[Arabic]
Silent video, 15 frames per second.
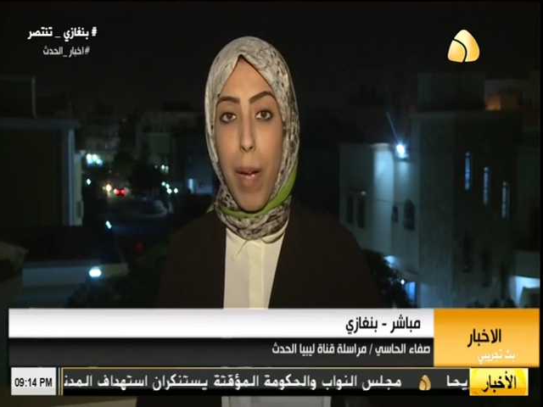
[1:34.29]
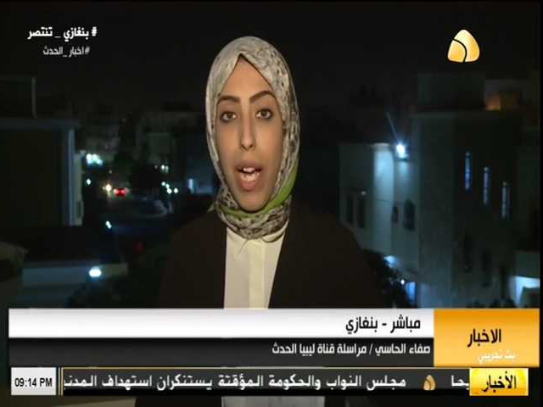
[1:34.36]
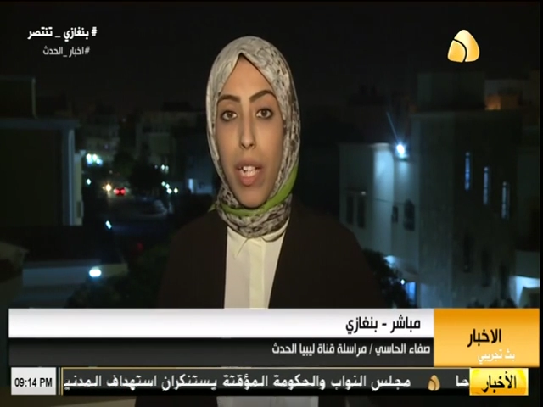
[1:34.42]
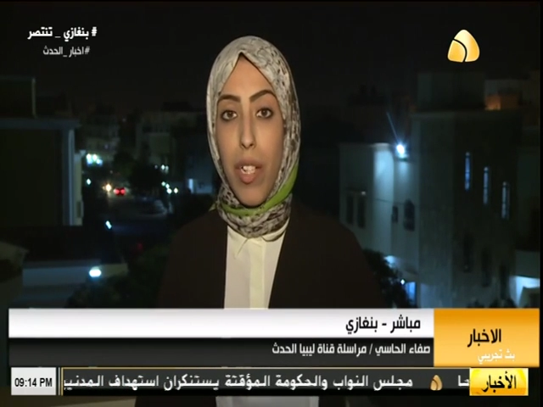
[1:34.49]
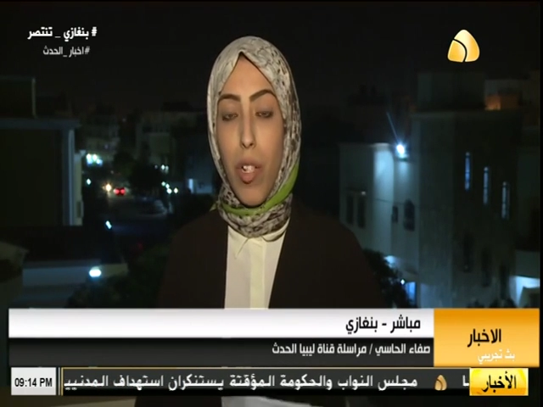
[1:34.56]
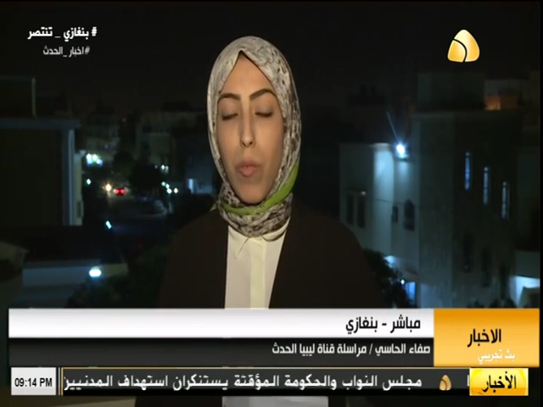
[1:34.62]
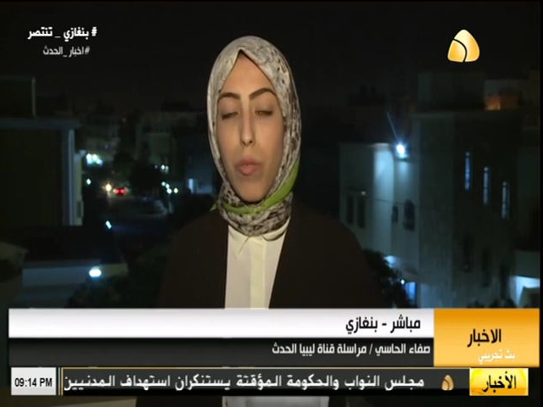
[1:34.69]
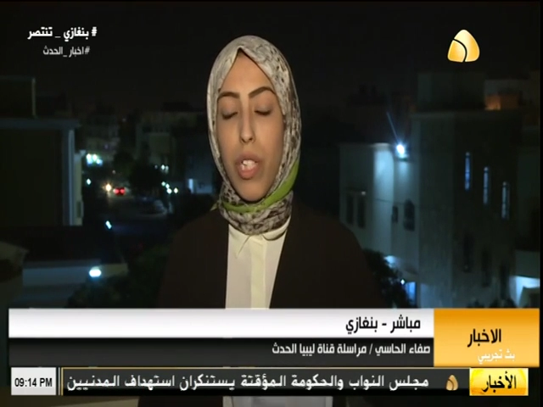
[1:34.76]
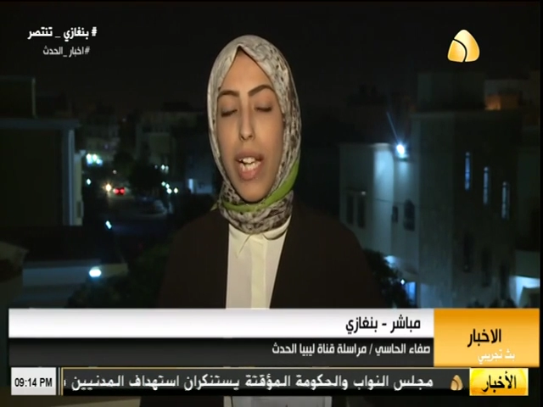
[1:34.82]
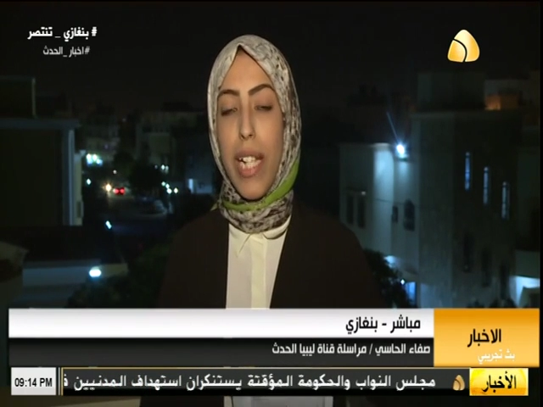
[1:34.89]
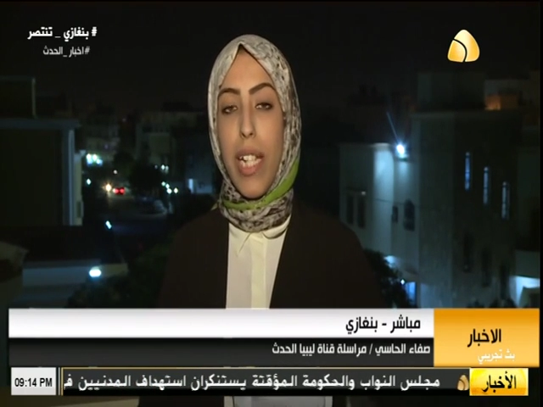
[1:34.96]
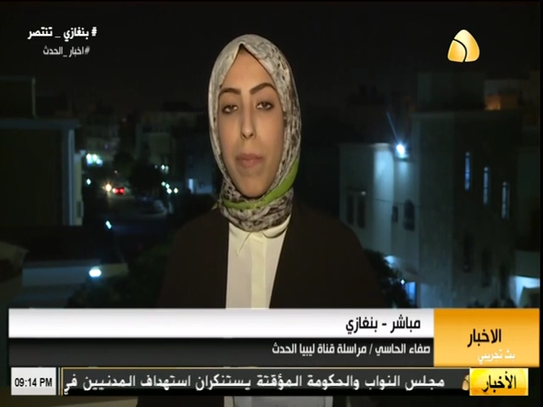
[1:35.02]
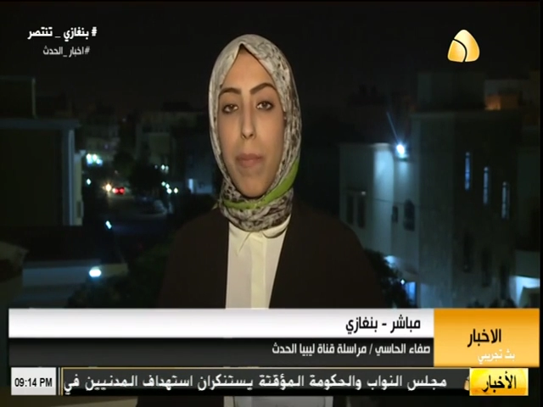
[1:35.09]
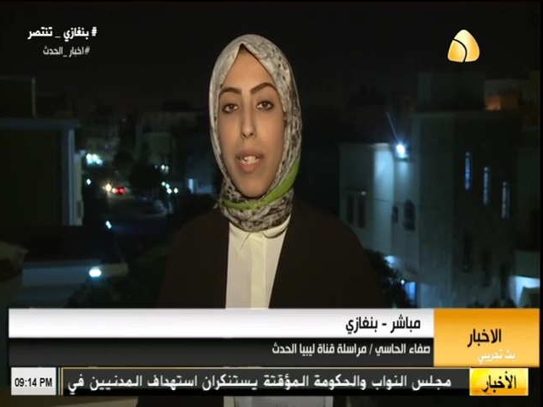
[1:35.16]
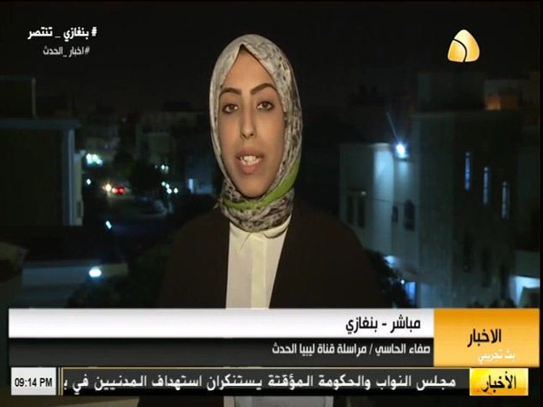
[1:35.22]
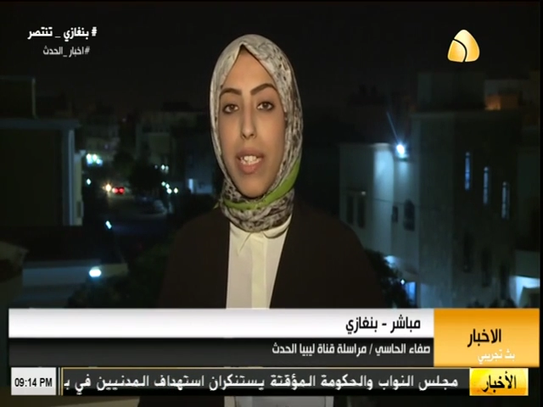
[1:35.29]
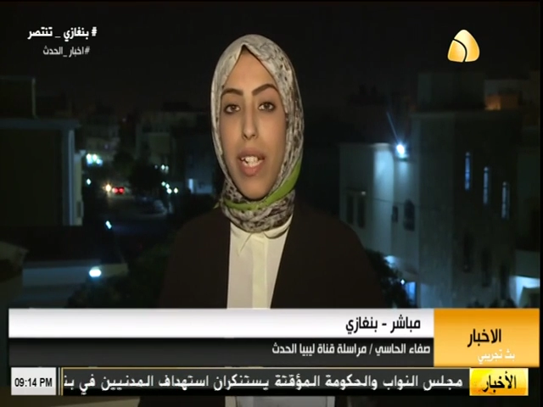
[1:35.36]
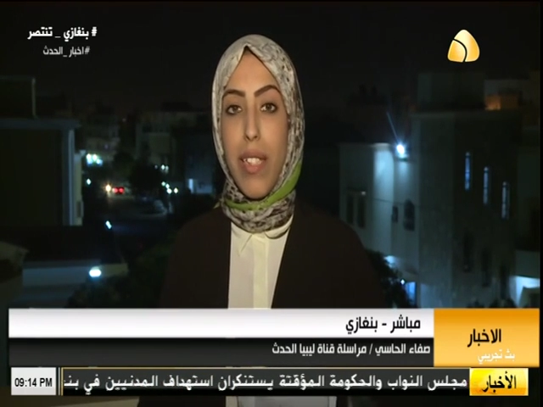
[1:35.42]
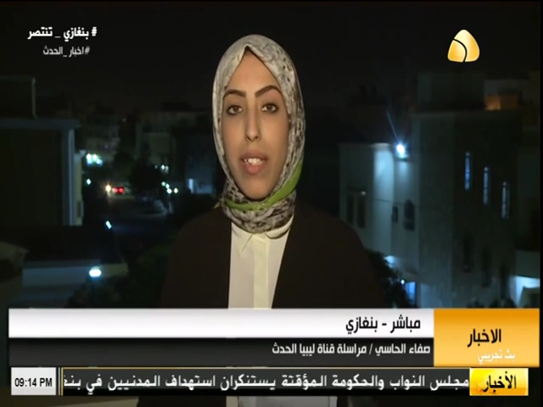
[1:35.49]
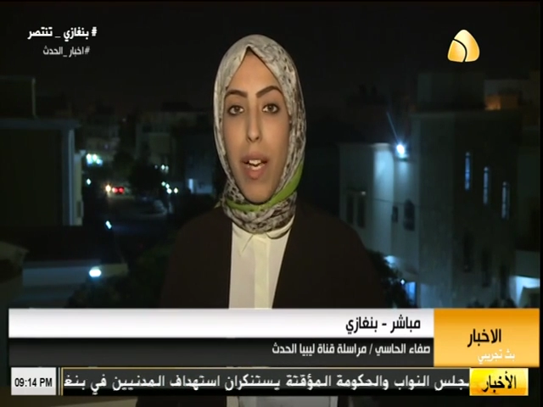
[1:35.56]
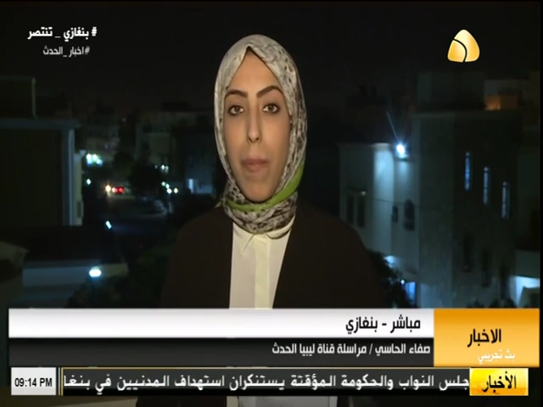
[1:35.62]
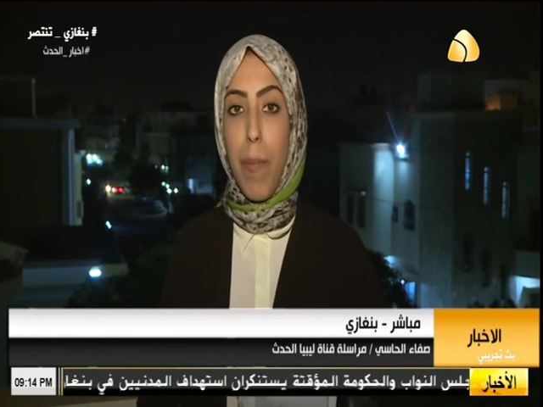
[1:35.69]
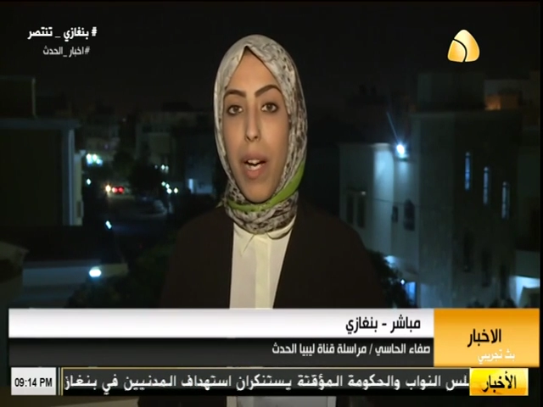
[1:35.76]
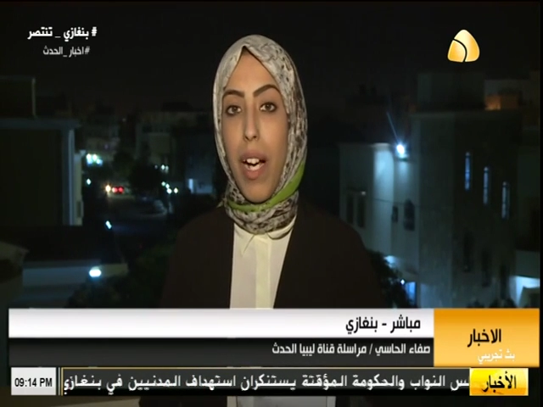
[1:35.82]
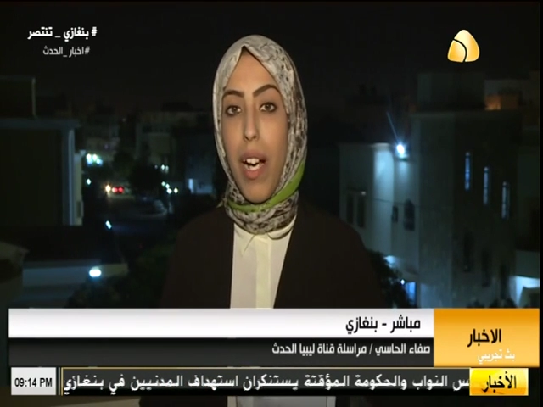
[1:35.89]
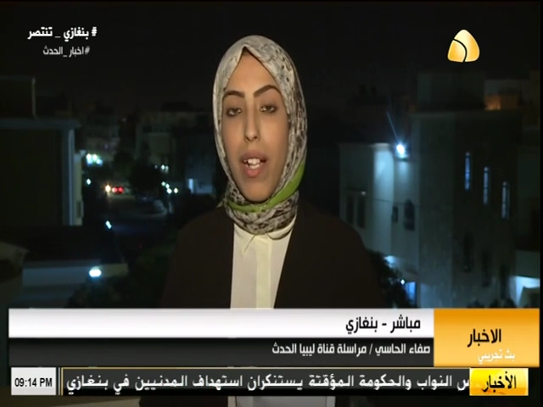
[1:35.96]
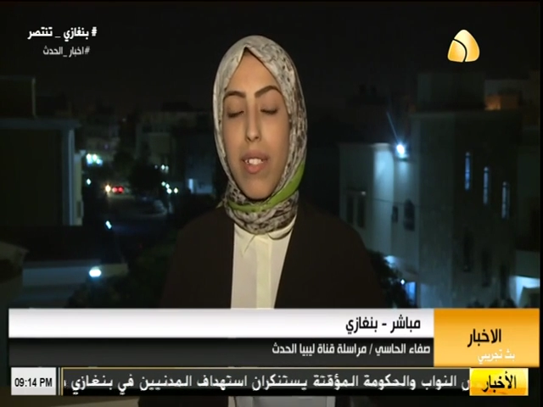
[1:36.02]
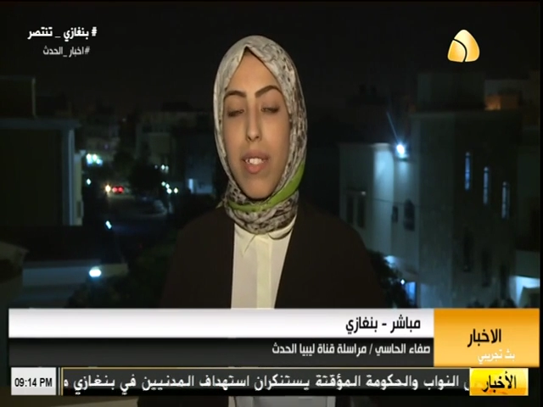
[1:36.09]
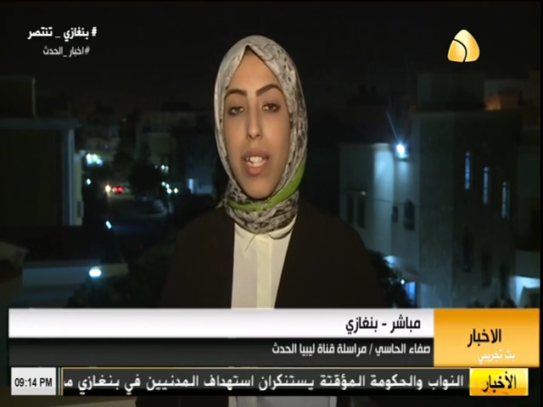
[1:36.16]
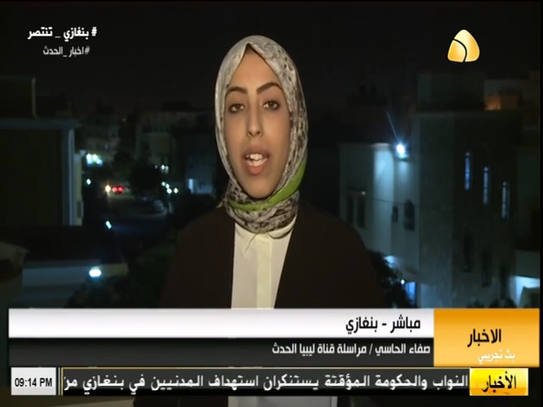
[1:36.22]
عامة اليوم شهدت مدينة
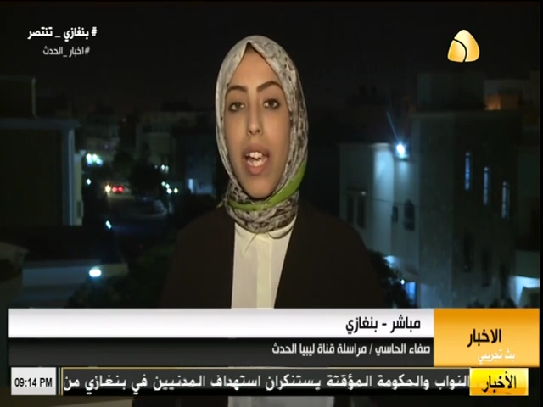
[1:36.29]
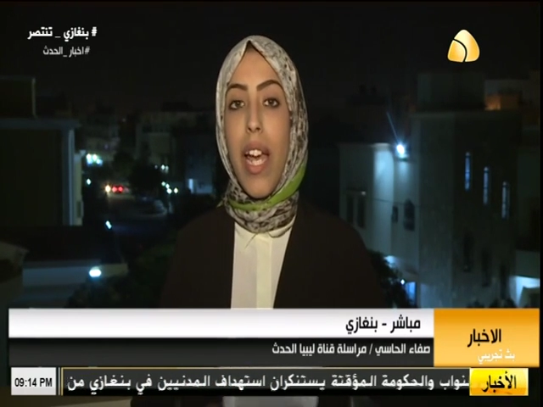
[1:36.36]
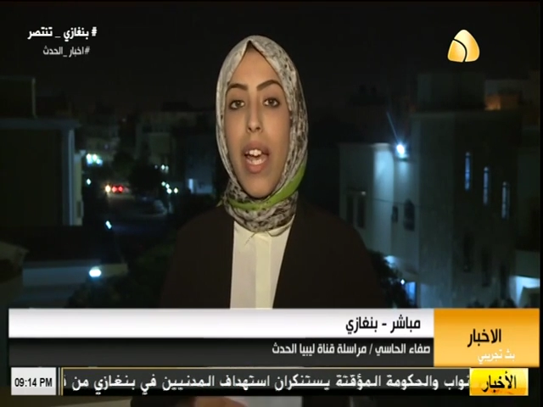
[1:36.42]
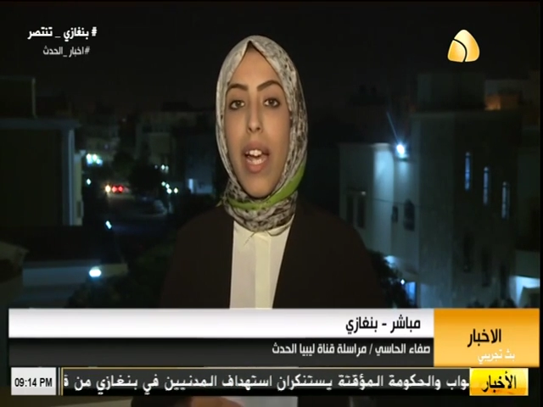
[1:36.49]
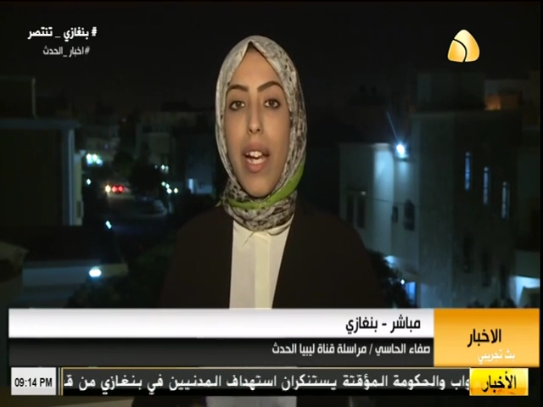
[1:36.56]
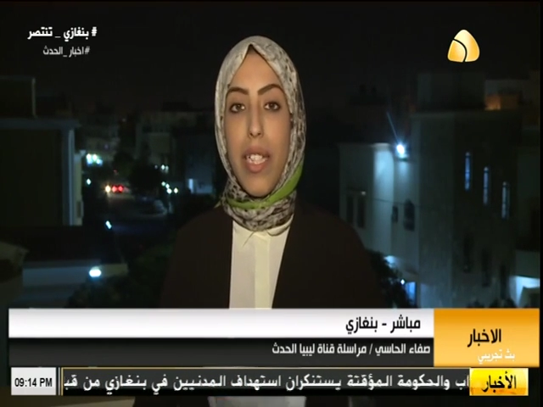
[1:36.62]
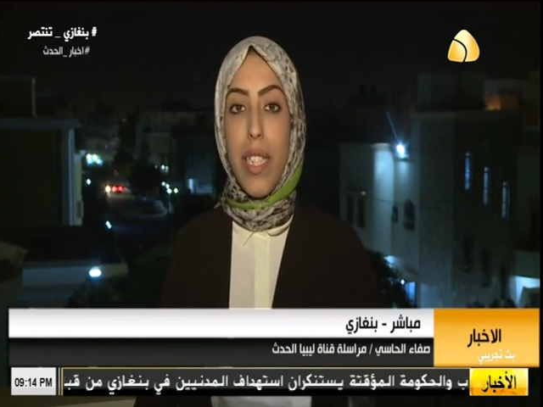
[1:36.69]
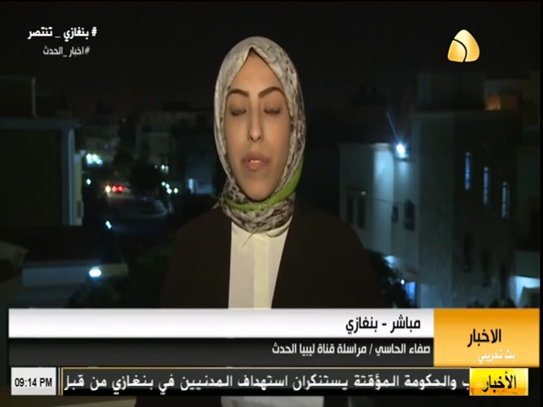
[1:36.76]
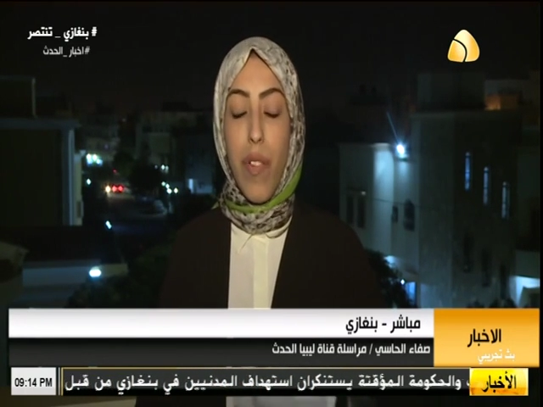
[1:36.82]
بنغازي